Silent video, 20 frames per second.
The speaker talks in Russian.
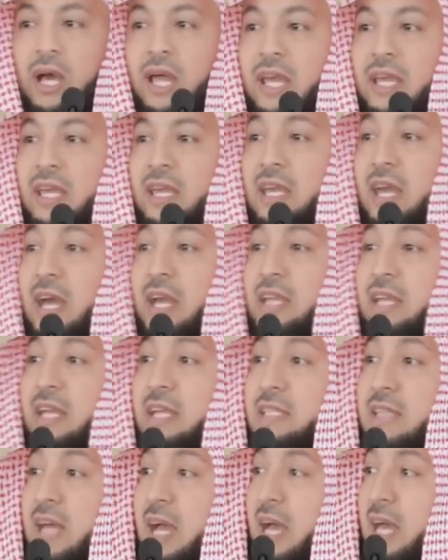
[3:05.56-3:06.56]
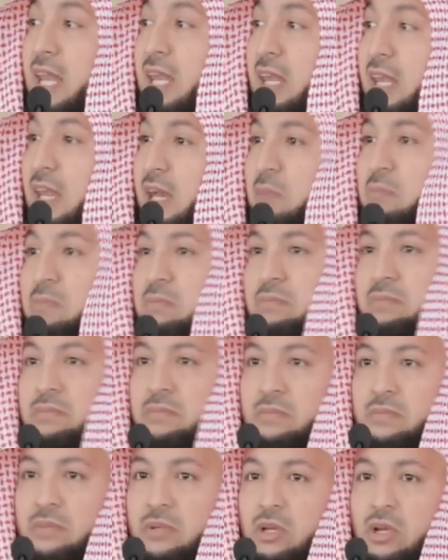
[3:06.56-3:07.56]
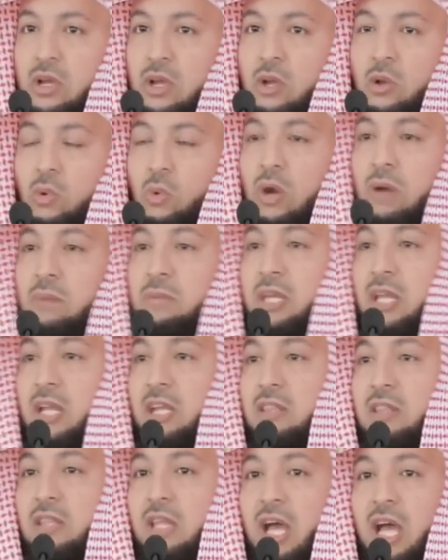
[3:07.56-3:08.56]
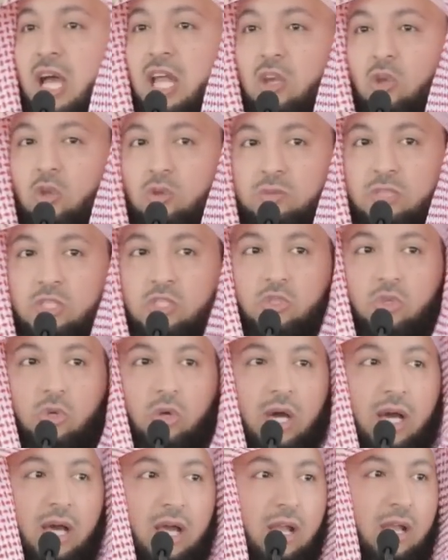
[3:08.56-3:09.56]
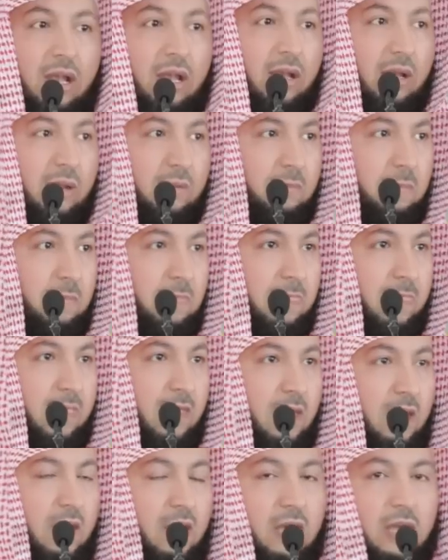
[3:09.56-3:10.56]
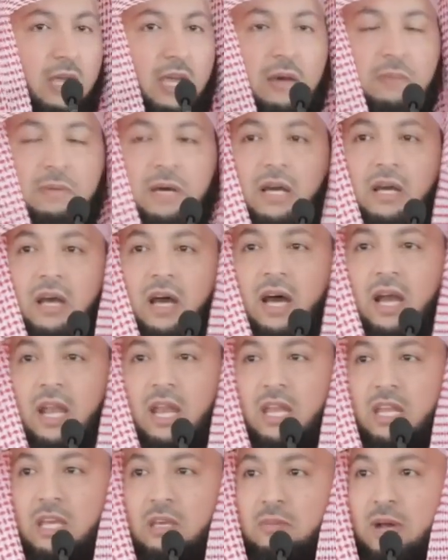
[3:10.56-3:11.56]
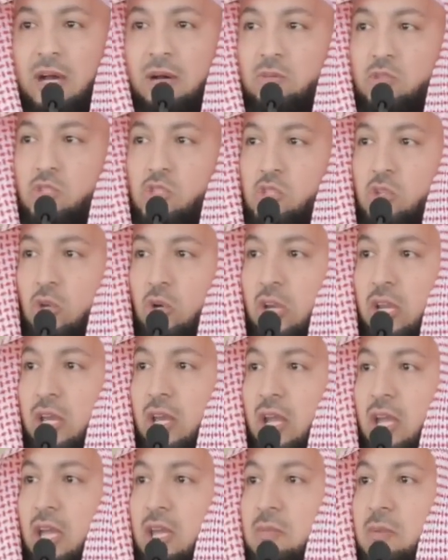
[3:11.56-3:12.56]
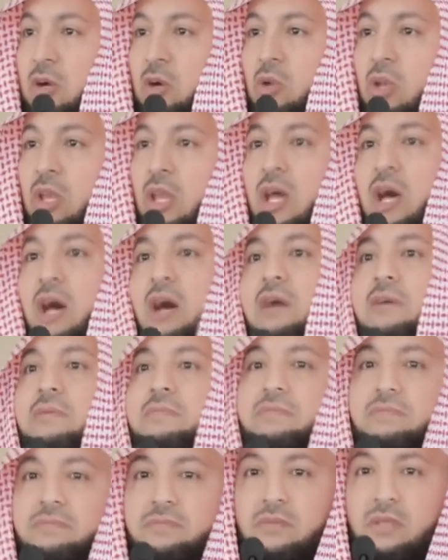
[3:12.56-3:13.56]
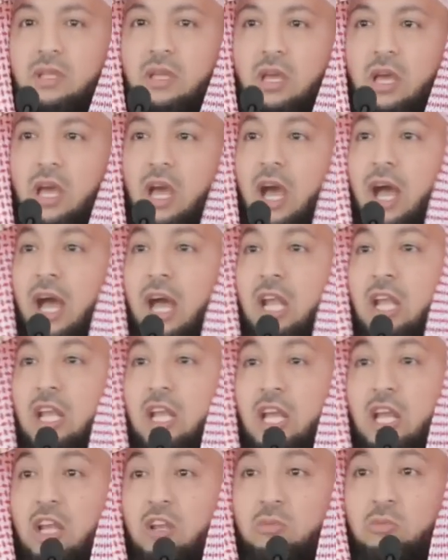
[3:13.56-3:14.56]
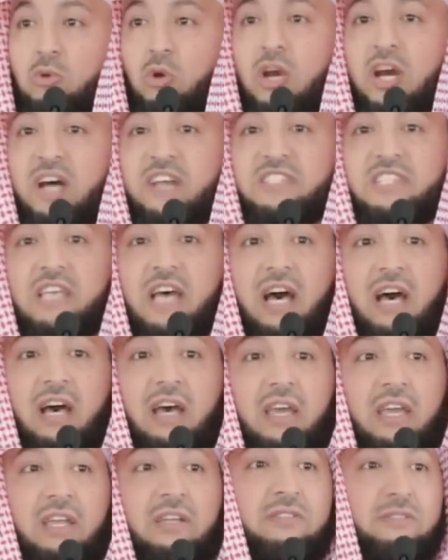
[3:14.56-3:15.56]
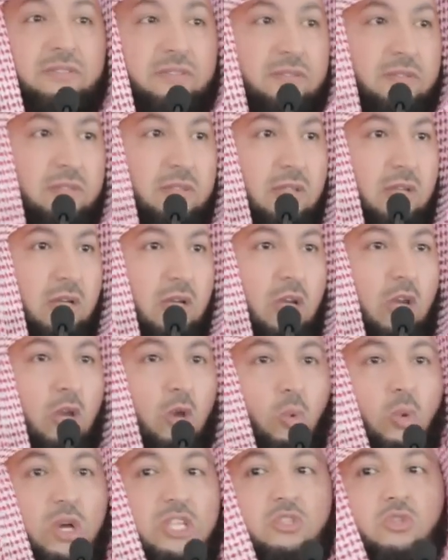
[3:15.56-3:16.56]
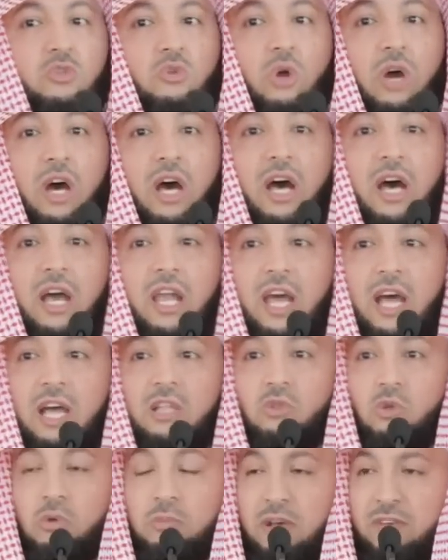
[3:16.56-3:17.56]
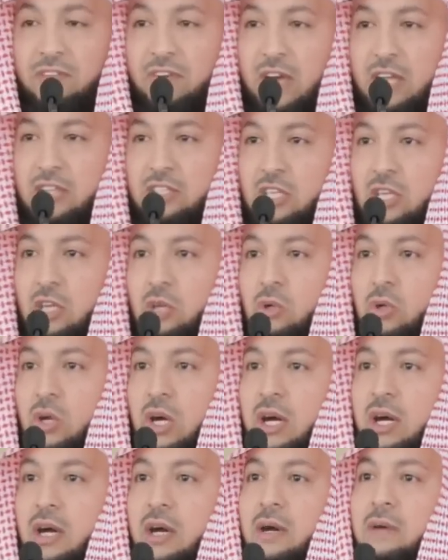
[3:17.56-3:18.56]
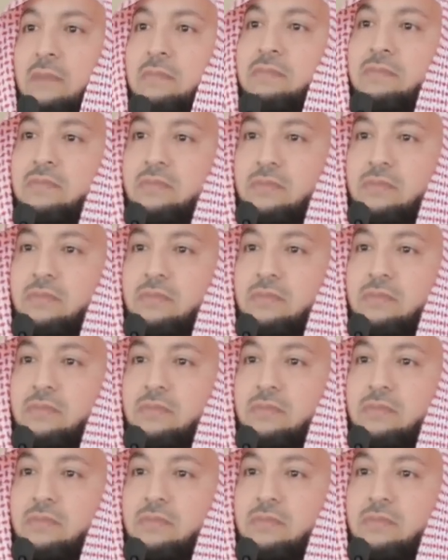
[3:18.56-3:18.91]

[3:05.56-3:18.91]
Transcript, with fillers: необходимо будет изучать эту тему, и в том числе задавать вопросы ученым. Как сказал имам Аз-Зухри, да помилует его Аллах, знание – это сокровищница, а вопросы – это ключи к ней.